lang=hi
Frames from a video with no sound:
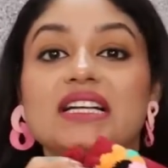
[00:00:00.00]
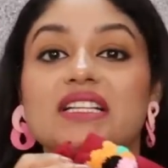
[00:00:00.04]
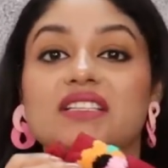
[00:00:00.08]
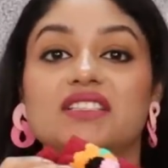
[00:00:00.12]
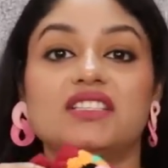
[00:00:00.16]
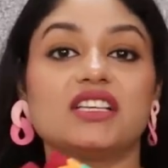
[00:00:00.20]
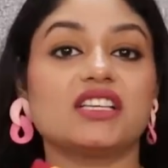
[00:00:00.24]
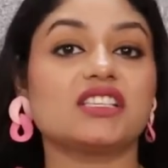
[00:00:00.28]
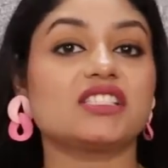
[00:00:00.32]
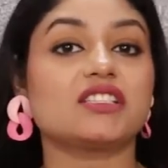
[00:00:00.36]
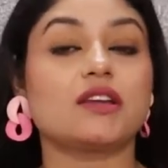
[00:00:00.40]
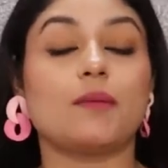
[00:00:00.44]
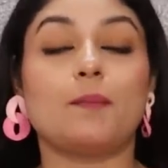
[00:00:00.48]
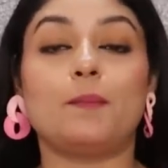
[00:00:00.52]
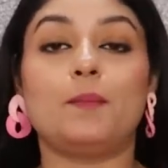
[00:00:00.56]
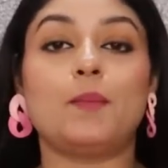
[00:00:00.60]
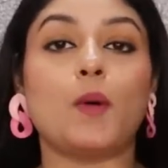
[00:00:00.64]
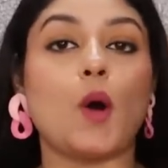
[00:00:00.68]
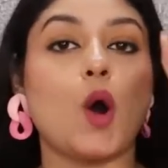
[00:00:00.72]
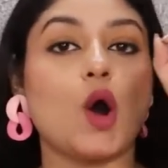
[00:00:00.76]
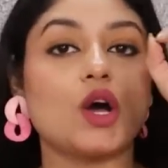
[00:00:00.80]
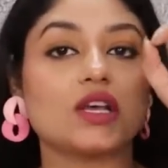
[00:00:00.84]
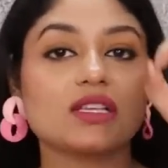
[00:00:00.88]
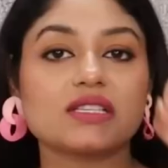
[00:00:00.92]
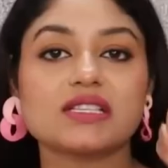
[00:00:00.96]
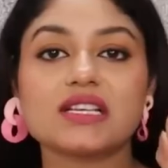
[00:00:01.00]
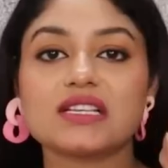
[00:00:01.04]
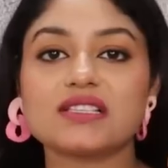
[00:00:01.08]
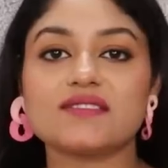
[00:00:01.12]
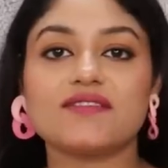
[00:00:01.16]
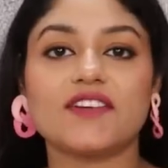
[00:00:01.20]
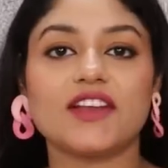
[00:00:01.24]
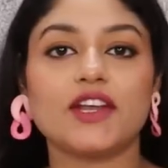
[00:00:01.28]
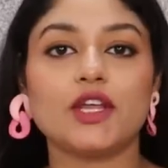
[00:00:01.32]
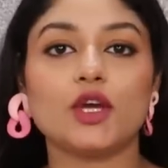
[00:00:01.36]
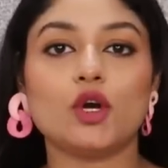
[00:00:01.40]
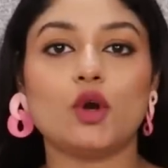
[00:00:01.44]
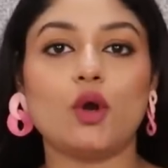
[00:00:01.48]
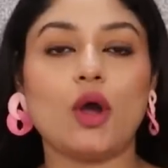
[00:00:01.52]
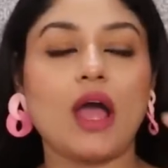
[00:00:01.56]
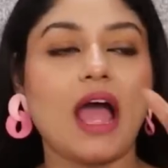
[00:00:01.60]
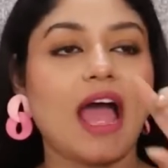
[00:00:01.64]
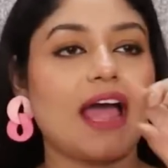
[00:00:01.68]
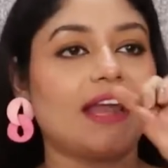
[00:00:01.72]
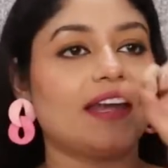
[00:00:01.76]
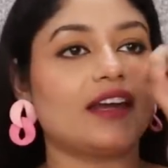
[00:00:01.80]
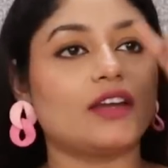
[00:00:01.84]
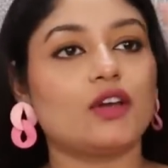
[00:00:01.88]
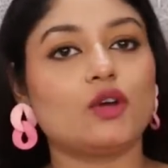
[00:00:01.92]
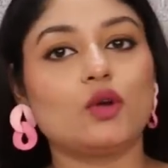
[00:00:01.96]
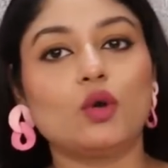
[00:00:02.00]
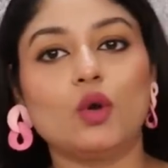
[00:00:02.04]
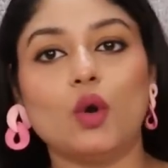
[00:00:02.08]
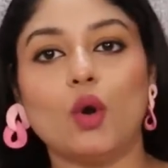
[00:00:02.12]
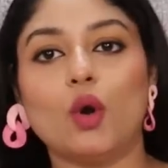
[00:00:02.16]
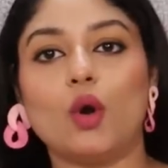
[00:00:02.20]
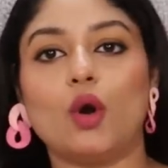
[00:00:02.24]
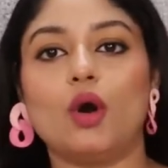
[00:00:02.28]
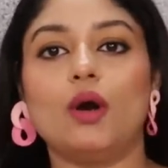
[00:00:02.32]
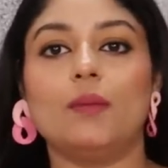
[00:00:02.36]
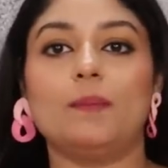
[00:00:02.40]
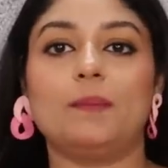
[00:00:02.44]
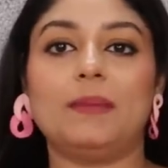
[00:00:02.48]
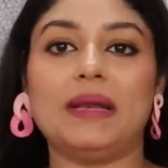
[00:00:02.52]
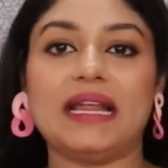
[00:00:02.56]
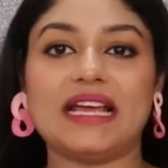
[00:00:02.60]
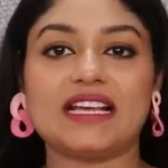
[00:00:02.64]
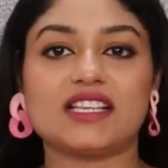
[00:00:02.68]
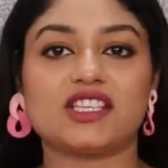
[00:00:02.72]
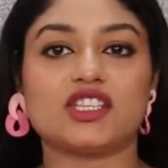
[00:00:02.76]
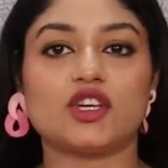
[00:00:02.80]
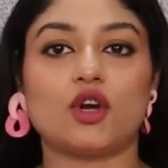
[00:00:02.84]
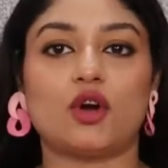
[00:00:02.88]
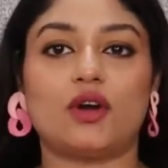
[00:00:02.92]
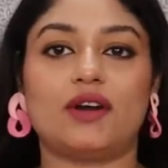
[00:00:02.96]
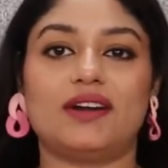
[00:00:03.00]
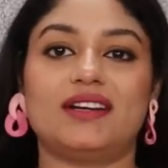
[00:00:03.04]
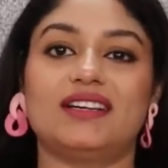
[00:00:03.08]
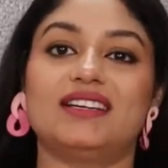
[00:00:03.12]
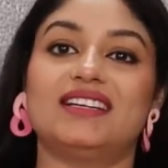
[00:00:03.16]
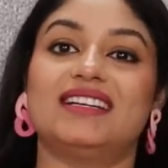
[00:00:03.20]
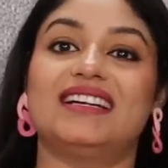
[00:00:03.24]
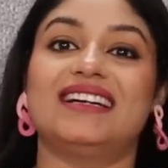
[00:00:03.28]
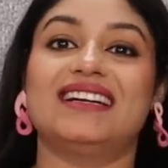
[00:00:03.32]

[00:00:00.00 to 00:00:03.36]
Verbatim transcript: जस्ट पॉज दिस वीडियो एंड गो प्लेस योर ऑर्डर